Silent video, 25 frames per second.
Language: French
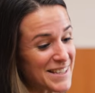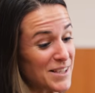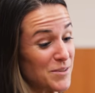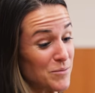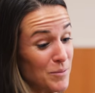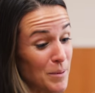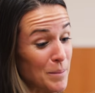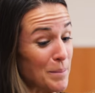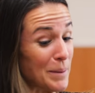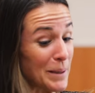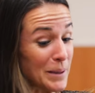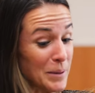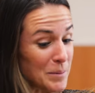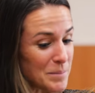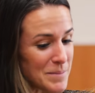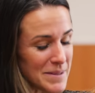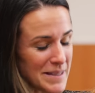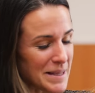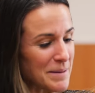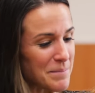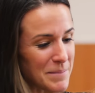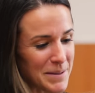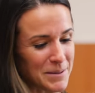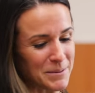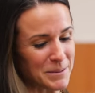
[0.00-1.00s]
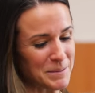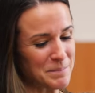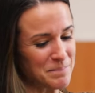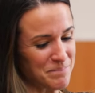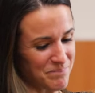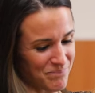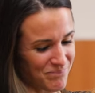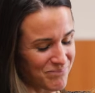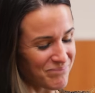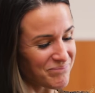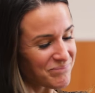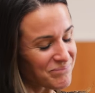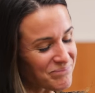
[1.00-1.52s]
ça se voit euh, pas comme ça. Qui, mais... se voit
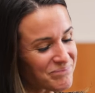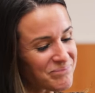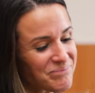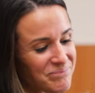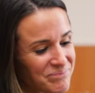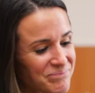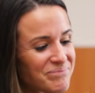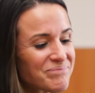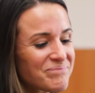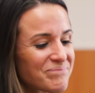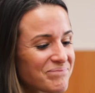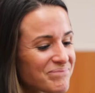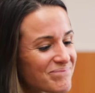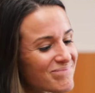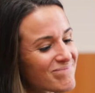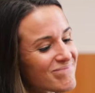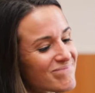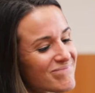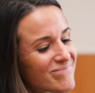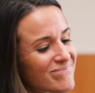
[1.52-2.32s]
pas, mais euh,